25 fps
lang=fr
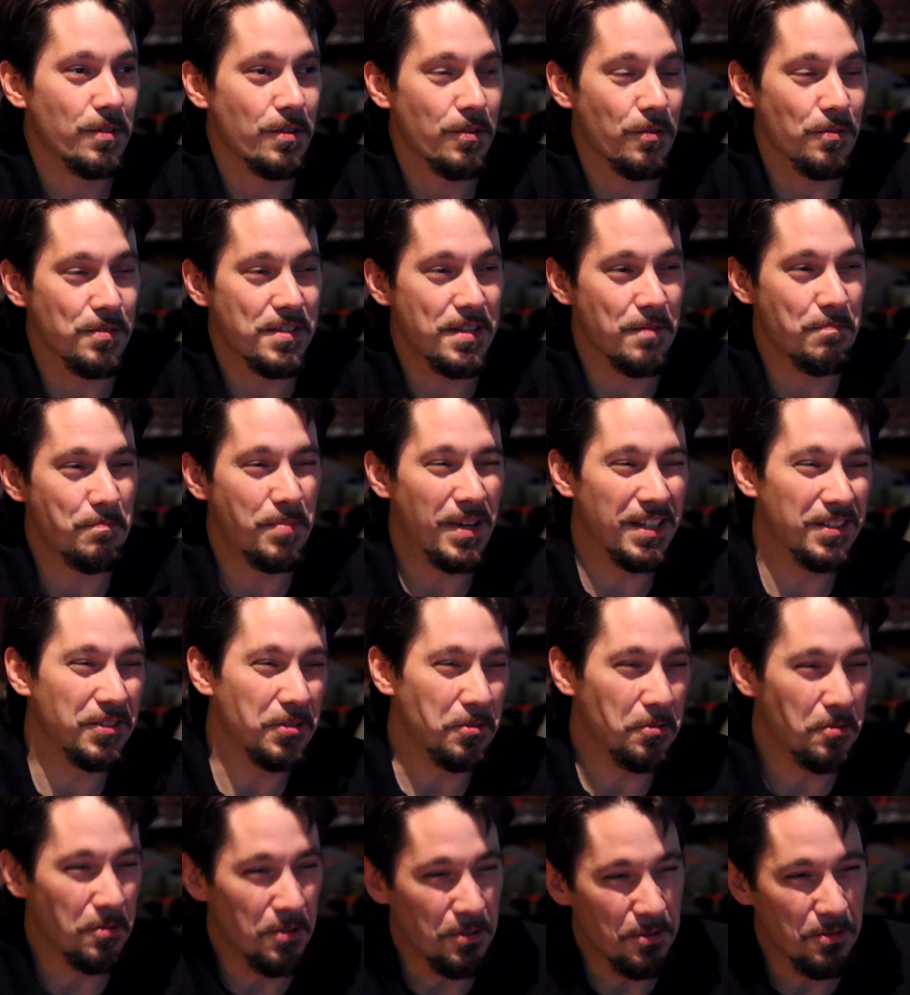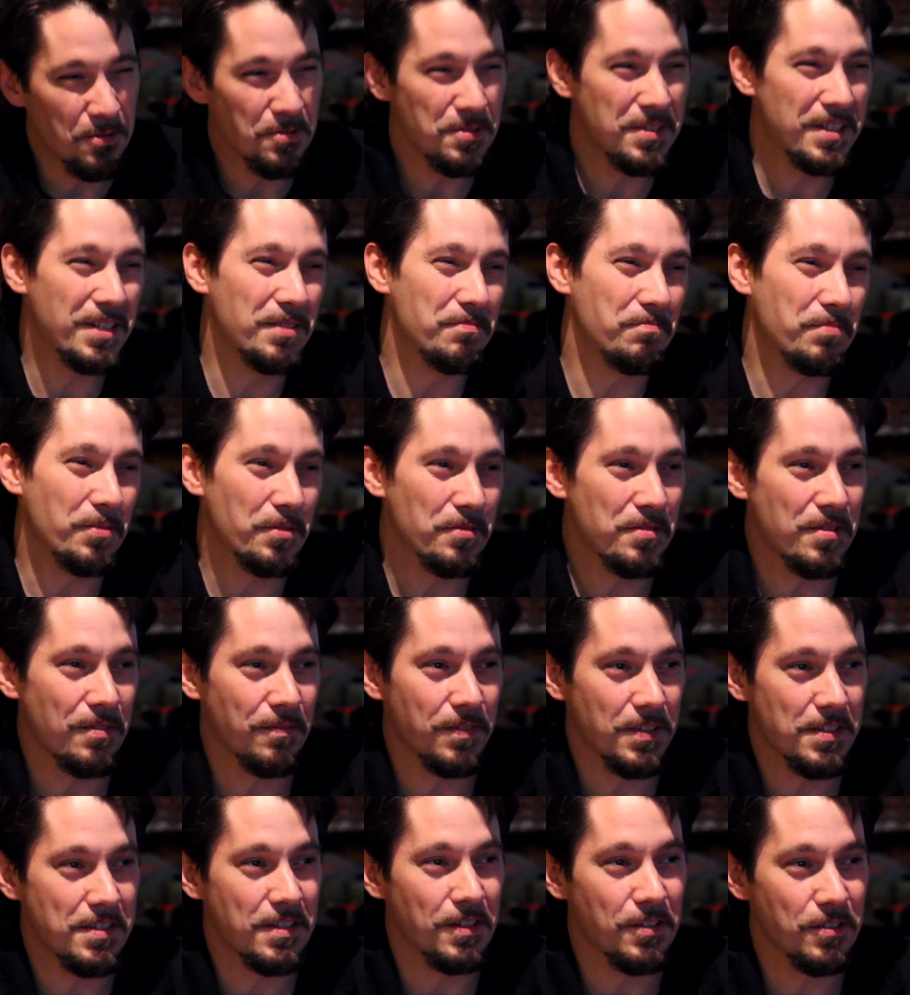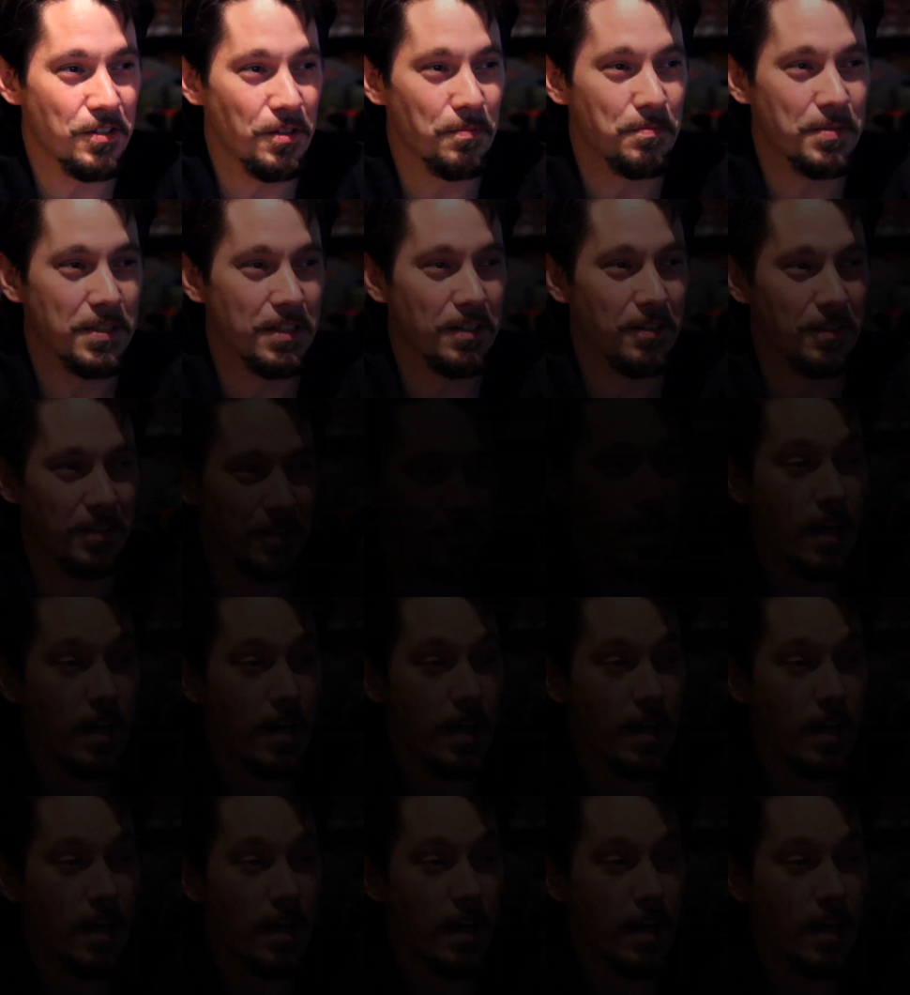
on ne sait pas trop ce qu'il pense. Enfin, c'est encore pire.